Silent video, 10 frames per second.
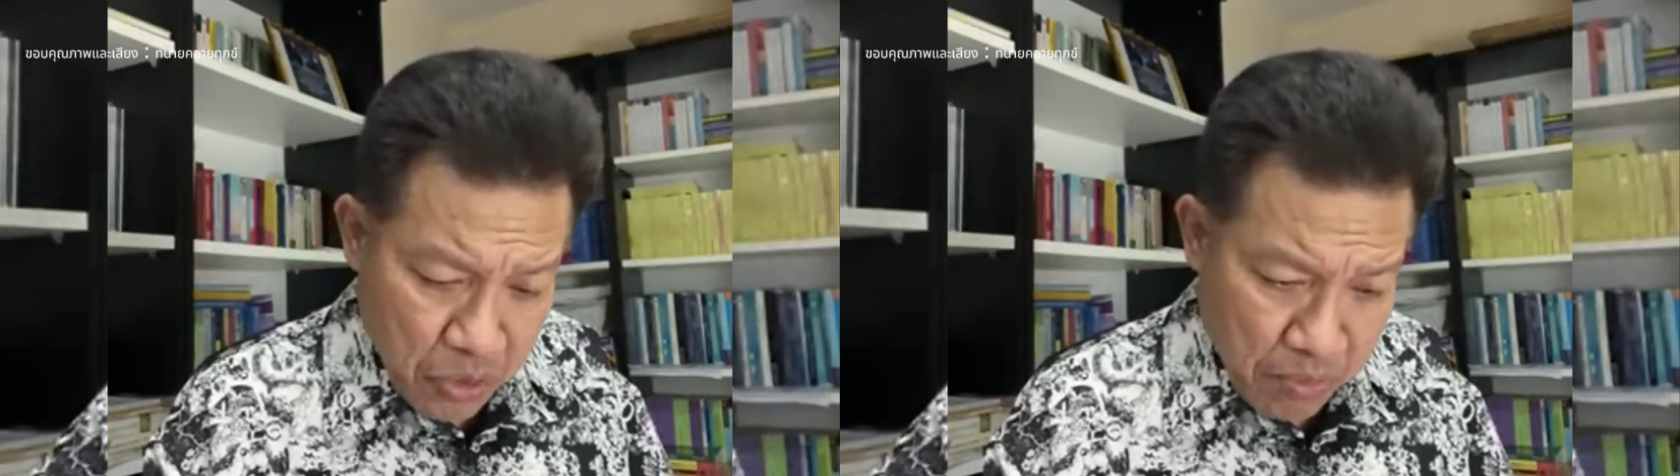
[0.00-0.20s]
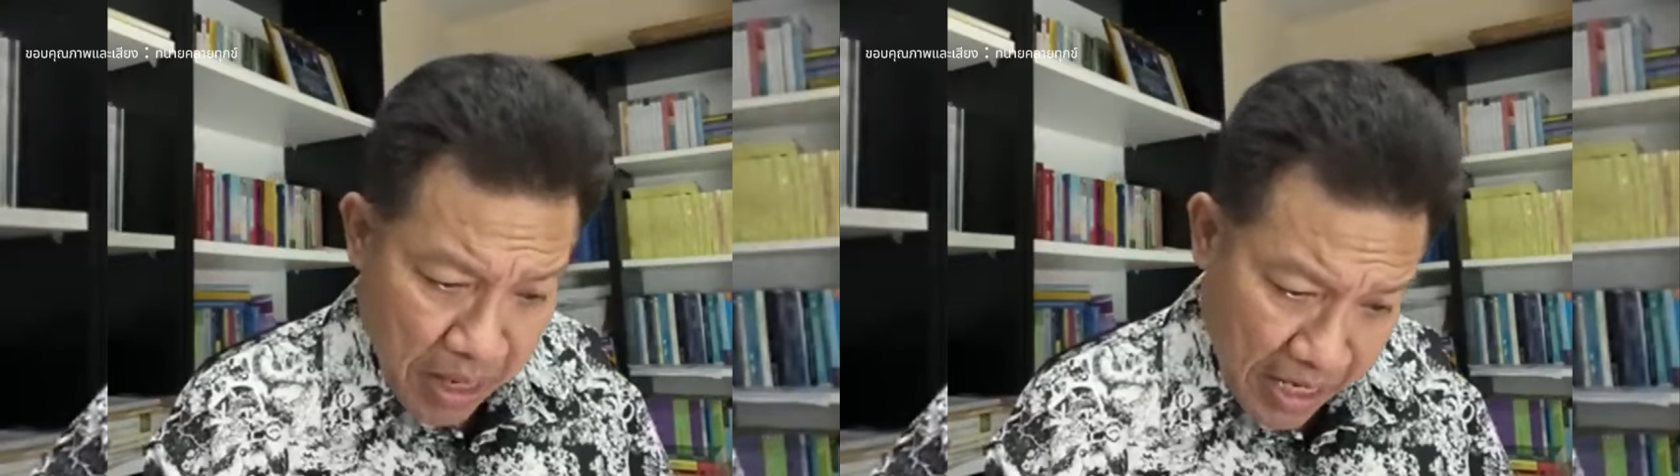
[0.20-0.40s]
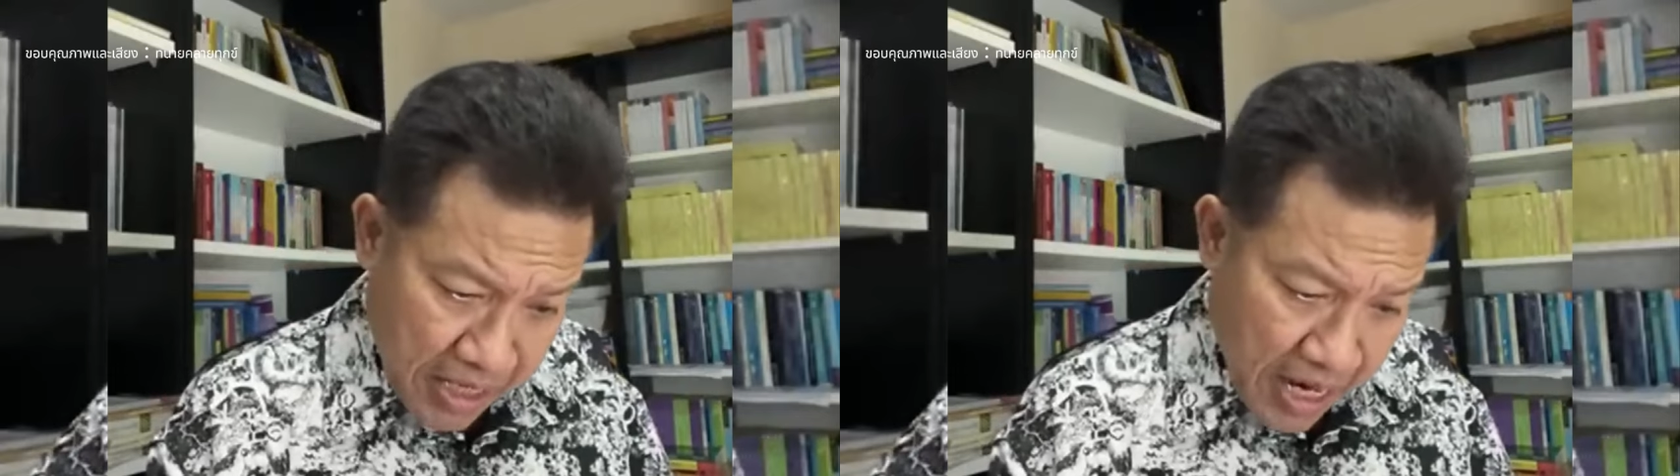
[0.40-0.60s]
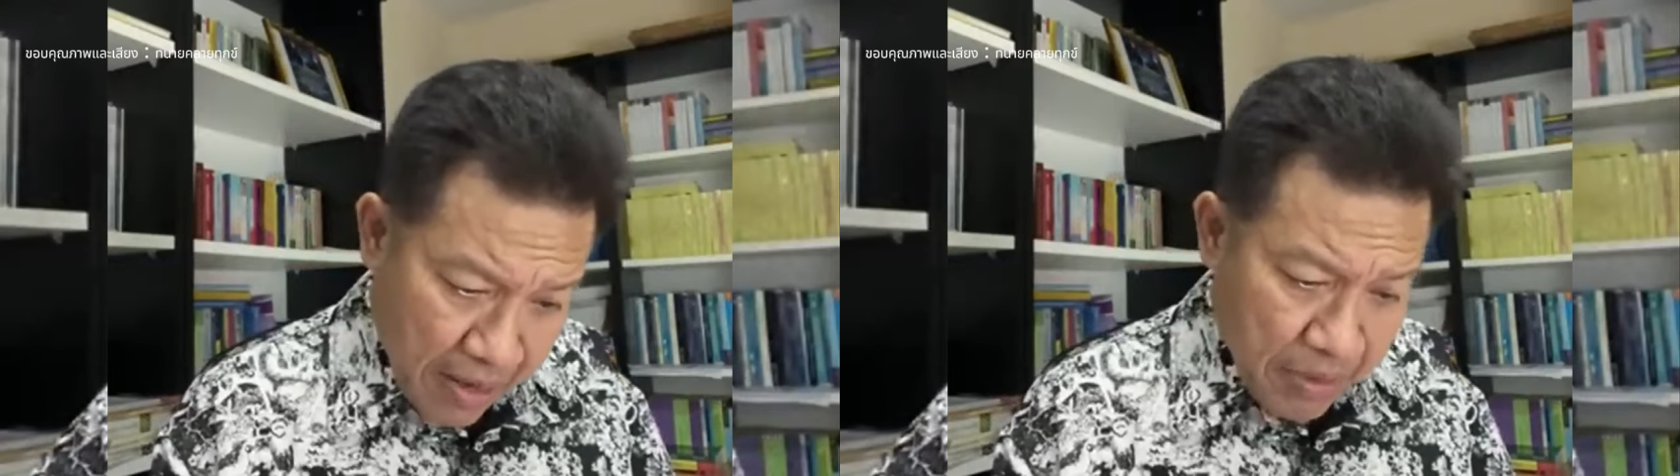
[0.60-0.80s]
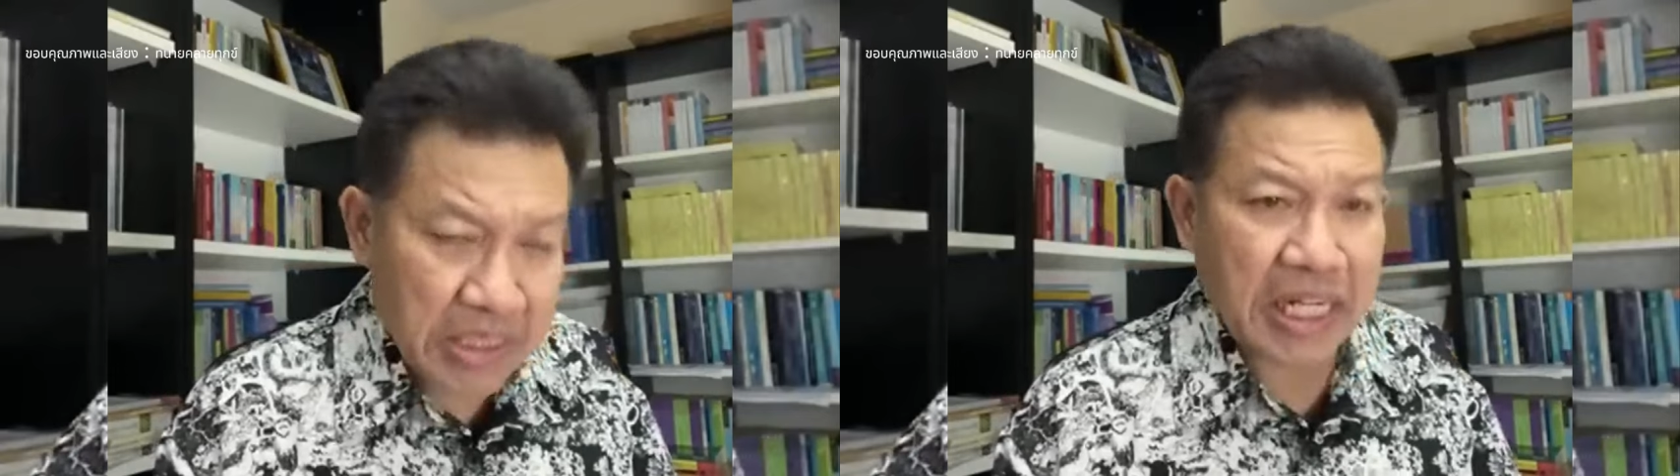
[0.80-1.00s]

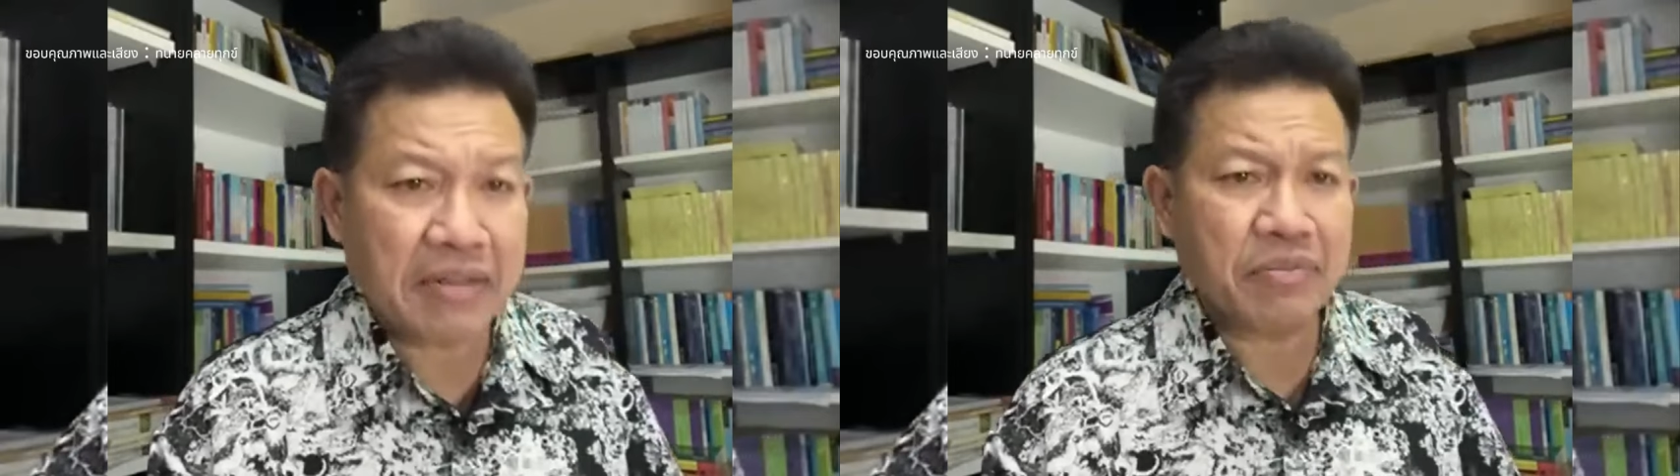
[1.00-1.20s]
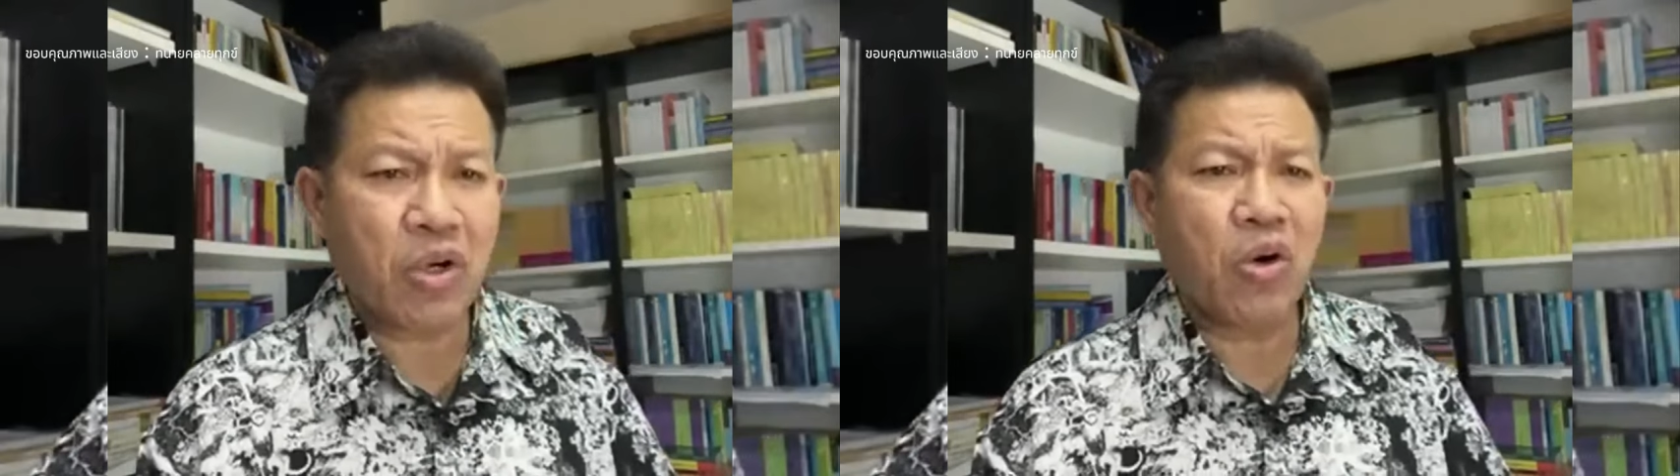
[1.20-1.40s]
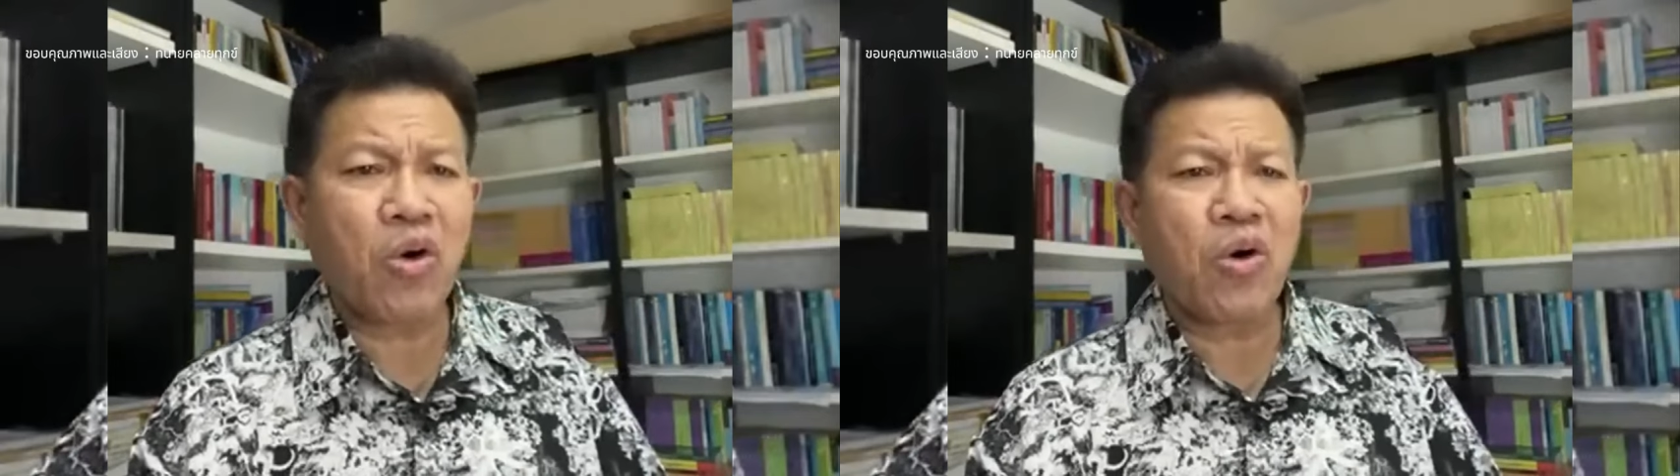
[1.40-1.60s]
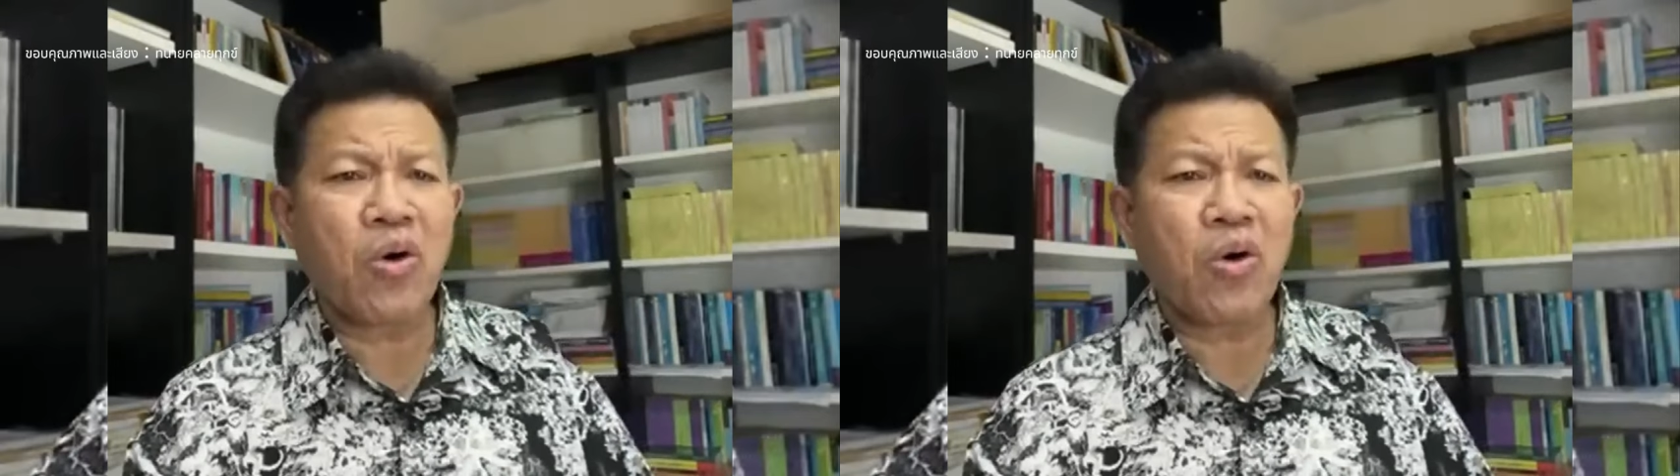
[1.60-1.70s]
4.85% โอ้